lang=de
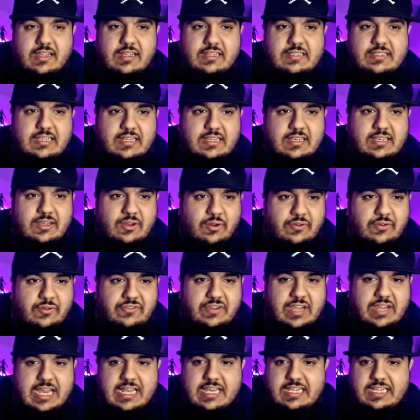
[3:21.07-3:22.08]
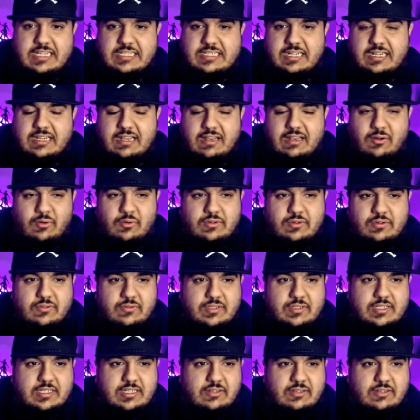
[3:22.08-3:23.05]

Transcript: dann irgendwie Handys geklaut und,